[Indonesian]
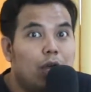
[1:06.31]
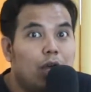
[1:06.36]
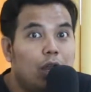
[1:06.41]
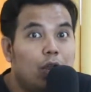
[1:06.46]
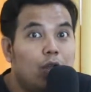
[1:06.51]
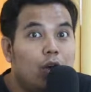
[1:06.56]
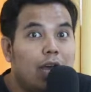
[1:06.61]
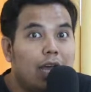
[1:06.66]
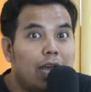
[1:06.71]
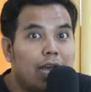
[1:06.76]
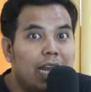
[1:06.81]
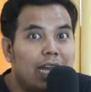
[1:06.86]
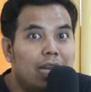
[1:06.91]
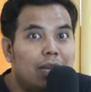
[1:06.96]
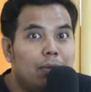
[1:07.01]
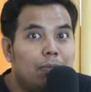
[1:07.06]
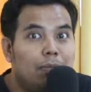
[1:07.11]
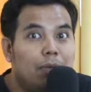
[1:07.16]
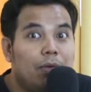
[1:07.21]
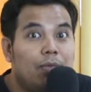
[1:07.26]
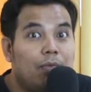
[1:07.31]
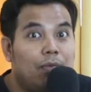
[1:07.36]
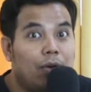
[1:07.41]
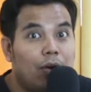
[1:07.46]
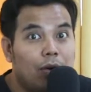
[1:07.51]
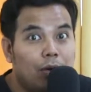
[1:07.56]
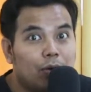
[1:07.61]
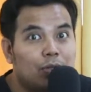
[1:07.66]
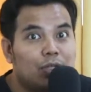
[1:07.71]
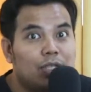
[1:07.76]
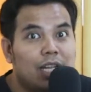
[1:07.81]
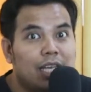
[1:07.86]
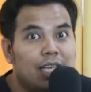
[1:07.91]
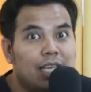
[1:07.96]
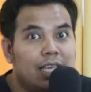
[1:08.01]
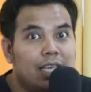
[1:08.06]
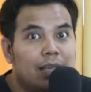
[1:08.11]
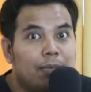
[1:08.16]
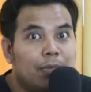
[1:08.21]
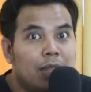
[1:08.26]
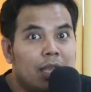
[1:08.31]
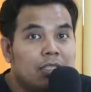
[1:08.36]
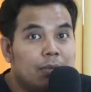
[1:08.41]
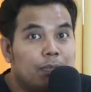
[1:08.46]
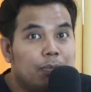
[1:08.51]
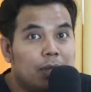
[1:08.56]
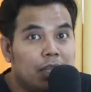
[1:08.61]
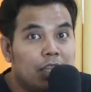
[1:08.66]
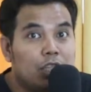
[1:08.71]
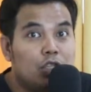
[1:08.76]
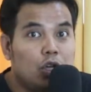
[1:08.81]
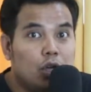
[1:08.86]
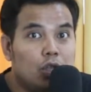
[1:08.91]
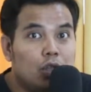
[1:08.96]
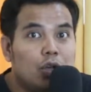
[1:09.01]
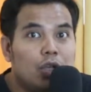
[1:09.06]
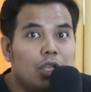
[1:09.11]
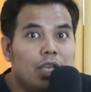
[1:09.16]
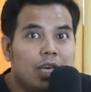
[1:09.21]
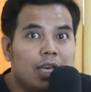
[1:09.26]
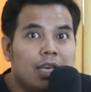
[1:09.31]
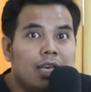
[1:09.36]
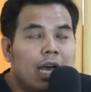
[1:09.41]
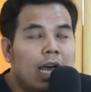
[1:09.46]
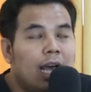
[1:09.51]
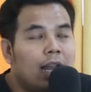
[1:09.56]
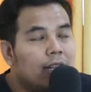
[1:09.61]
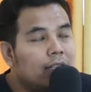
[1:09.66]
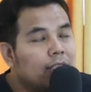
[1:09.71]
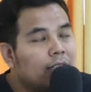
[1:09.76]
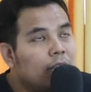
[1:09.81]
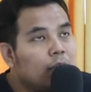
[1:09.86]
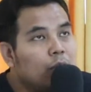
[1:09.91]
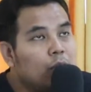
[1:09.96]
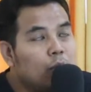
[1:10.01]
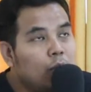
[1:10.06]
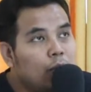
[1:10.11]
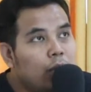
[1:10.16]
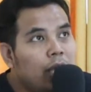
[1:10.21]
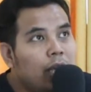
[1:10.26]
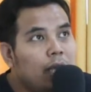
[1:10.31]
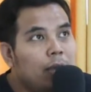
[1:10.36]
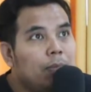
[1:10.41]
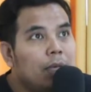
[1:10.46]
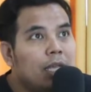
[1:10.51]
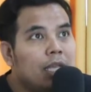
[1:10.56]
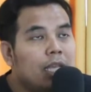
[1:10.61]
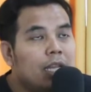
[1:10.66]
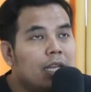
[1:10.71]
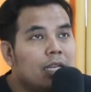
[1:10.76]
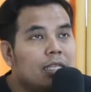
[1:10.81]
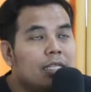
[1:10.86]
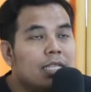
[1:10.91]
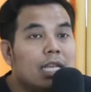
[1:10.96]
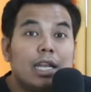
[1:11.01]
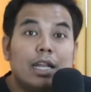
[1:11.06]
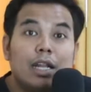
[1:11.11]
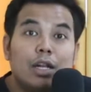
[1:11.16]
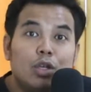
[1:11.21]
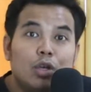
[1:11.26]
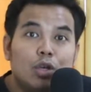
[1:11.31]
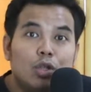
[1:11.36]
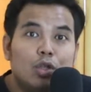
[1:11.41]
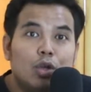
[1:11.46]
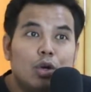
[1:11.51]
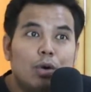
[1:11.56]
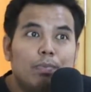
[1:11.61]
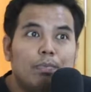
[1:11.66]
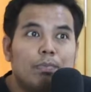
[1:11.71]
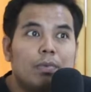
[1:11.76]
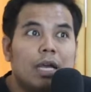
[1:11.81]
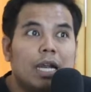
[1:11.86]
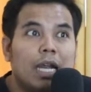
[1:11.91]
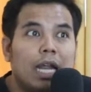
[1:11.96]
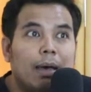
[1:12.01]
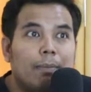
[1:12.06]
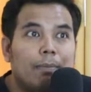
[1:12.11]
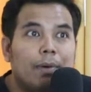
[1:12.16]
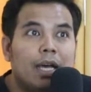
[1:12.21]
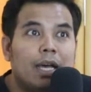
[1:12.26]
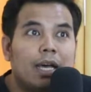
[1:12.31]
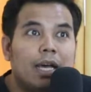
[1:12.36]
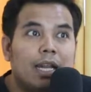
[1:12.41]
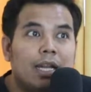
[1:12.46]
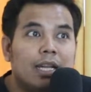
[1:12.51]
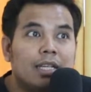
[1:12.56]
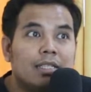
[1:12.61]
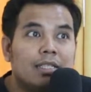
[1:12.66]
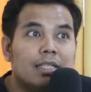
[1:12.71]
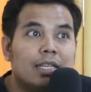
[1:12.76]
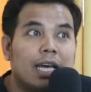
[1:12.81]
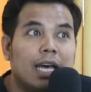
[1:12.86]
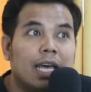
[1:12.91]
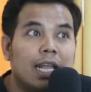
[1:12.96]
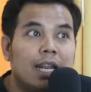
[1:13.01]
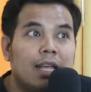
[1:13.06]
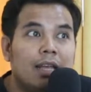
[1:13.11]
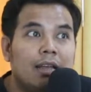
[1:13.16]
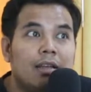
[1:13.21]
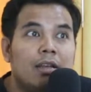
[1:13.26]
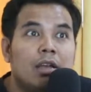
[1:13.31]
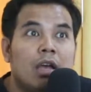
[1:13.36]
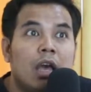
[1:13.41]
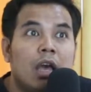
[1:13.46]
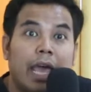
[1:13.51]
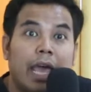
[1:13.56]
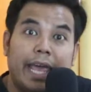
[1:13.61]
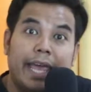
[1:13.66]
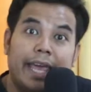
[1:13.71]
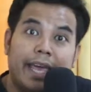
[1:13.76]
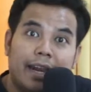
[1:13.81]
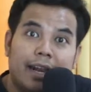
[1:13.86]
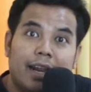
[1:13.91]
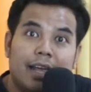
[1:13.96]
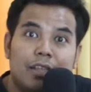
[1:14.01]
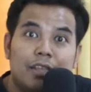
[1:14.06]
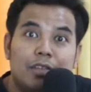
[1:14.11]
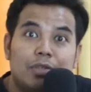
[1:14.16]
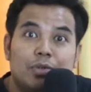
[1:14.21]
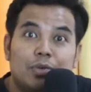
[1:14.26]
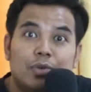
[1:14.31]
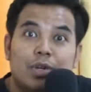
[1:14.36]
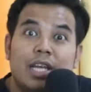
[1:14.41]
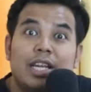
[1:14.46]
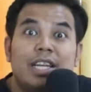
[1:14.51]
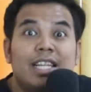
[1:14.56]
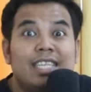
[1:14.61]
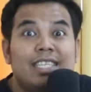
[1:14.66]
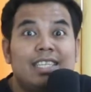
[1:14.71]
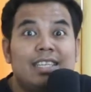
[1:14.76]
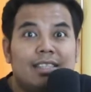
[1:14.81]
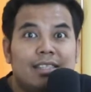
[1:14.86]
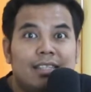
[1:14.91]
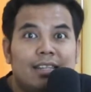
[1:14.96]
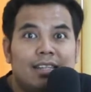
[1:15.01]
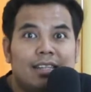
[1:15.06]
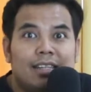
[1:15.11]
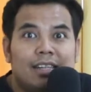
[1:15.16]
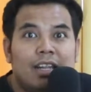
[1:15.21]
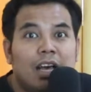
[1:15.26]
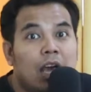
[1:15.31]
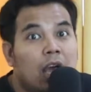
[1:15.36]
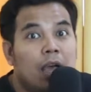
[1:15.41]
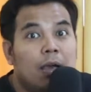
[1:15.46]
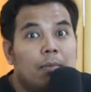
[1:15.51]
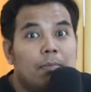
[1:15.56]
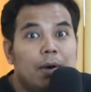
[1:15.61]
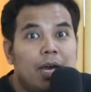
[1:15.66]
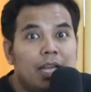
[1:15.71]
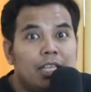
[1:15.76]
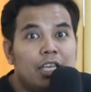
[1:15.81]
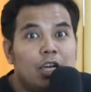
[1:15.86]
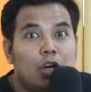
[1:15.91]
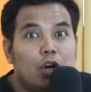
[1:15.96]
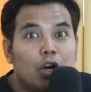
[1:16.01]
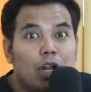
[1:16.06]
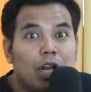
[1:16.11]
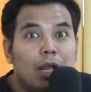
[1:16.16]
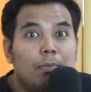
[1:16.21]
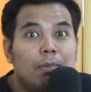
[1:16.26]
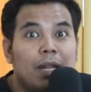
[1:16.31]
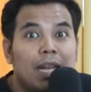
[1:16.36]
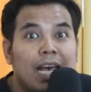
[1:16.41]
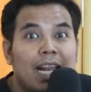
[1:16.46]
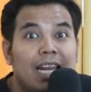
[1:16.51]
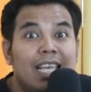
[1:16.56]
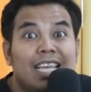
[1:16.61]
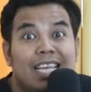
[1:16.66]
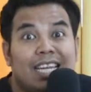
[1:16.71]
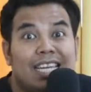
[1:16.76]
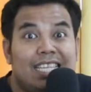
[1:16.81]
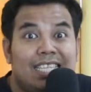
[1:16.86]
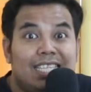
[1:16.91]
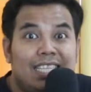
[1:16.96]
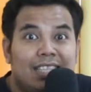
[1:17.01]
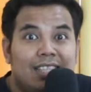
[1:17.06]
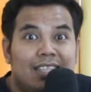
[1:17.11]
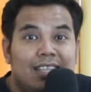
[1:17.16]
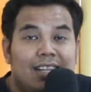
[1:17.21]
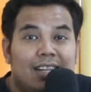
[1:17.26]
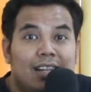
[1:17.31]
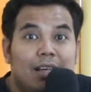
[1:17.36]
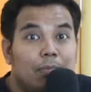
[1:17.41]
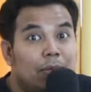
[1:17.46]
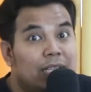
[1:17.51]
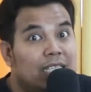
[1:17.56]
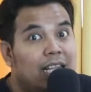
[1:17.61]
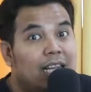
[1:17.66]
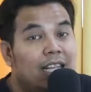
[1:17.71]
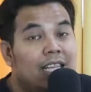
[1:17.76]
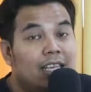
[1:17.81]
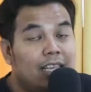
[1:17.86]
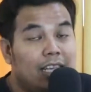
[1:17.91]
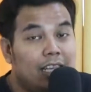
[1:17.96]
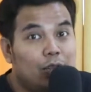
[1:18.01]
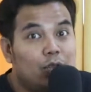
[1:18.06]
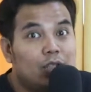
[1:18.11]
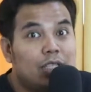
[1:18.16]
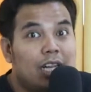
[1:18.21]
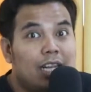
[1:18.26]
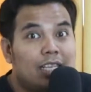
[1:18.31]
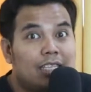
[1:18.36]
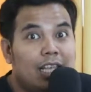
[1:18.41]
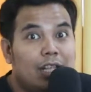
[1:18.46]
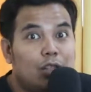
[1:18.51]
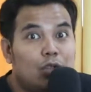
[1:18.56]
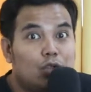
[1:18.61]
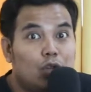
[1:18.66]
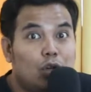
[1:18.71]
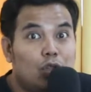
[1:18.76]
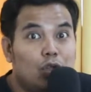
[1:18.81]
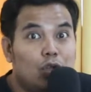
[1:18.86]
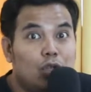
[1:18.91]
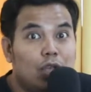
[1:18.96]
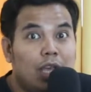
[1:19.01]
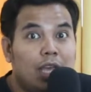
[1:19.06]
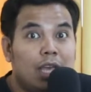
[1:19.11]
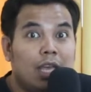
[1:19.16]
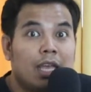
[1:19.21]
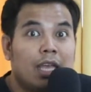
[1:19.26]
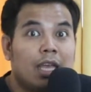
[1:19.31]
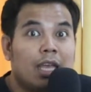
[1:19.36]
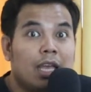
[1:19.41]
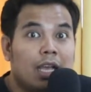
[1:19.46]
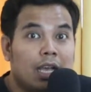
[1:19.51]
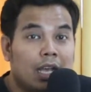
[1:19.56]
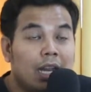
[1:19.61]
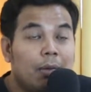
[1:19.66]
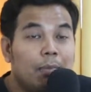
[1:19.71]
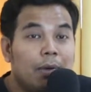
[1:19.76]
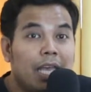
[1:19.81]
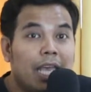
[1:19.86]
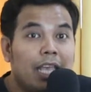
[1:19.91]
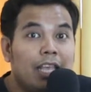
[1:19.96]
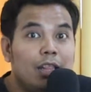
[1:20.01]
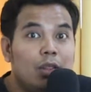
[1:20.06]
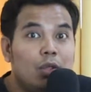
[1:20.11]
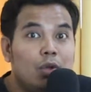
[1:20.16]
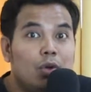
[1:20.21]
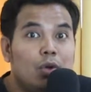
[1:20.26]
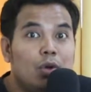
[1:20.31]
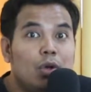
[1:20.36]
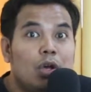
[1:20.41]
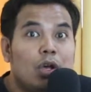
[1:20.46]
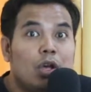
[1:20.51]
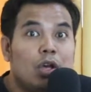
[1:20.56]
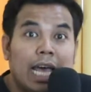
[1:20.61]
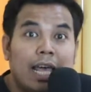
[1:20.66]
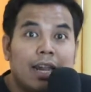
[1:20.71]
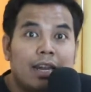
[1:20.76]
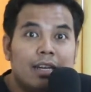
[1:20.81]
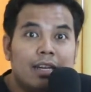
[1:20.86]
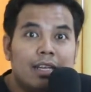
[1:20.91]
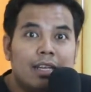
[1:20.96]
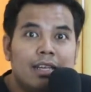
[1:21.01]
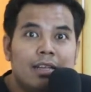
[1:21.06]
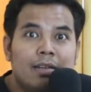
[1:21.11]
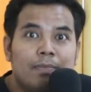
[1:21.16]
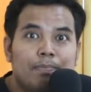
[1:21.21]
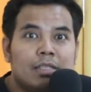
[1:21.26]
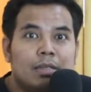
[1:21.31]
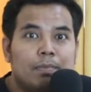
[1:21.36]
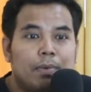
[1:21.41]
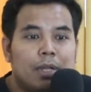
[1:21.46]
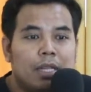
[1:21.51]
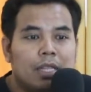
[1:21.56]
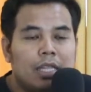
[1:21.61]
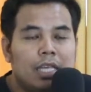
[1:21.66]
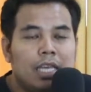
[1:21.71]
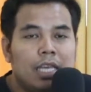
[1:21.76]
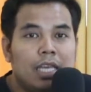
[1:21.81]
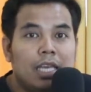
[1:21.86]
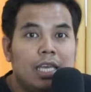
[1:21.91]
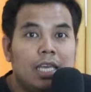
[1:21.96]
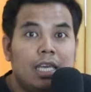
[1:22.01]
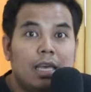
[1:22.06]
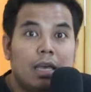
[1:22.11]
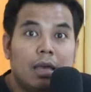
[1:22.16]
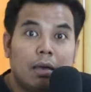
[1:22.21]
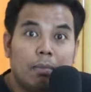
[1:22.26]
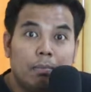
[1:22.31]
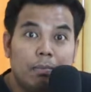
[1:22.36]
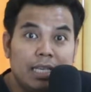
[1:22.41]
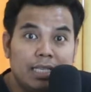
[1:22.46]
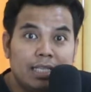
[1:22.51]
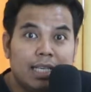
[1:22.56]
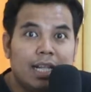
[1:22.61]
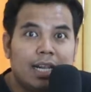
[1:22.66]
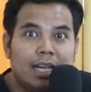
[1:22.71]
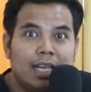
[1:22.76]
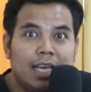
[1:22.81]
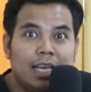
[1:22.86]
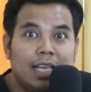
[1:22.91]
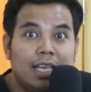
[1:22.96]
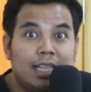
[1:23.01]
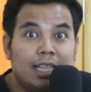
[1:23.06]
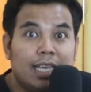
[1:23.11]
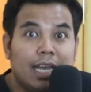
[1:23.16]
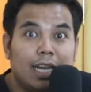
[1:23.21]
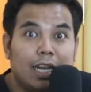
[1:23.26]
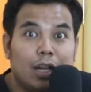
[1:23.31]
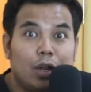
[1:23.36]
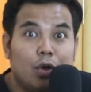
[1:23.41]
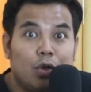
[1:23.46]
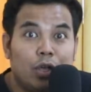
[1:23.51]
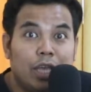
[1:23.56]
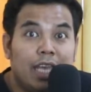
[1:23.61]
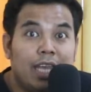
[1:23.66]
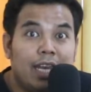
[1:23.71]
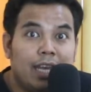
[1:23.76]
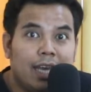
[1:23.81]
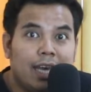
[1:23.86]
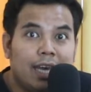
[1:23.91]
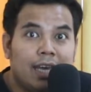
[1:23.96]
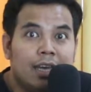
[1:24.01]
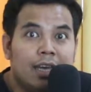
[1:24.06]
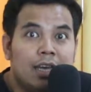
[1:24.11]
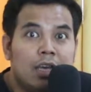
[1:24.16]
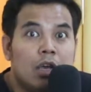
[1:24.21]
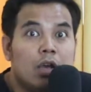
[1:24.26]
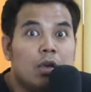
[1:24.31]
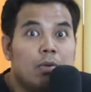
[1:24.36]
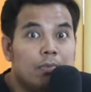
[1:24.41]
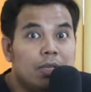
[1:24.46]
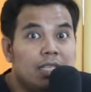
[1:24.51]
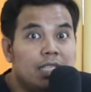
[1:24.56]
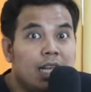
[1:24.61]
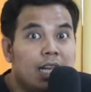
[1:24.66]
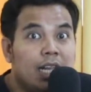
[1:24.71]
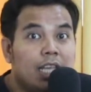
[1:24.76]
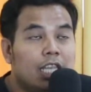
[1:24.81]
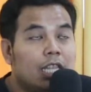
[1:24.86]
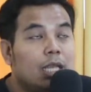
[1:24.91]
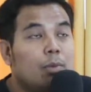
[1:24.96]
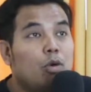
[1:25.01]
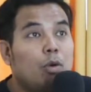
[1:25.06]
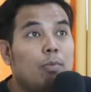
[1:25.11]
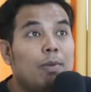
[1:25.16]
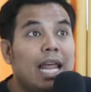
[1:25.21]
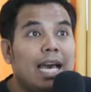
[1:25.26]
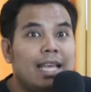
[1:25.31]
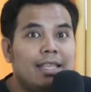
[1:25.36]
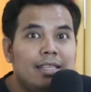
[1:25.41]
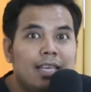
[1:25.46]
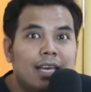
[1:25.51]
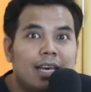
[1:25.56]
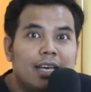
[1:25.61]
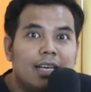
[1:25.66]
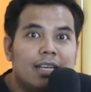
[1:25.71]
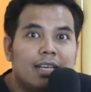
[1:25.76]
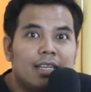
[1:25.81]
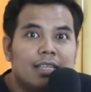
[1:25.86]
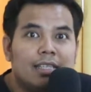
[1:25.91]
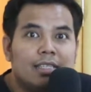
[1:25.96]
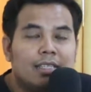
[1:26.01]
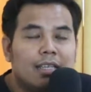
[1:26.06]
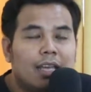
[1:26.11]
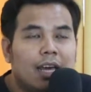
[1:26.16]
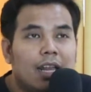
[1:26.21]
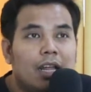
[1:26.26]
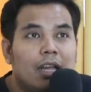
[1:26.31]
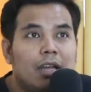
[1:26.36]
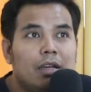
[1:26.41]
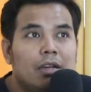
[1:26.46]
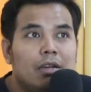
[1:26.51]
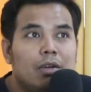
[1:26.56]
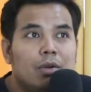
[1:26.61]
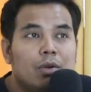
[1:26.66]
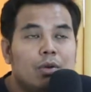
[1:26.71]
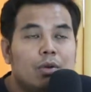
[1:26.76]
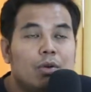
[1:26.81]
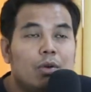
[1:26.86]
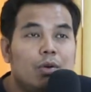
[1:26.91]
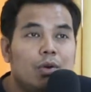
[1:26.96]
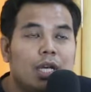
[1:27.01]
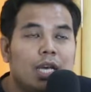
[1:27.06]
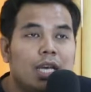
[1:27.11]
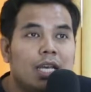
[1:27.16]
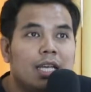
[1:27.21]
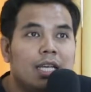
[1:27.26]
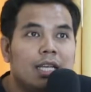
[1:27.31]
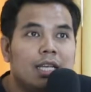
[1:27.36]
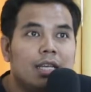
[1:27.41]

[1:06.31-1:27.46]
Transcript: lu akan lebih fokus lagi seperti contohnya alasan gue bikin channel YouTube kenapa karena sekarang eranya sudah digital banyak orang beralih ke digital misalnya itu salah satu contohnya kenapa kayak gitu karena seperti misal ya kita analogiin ya misalnya kita mau belanja sekarang gue udah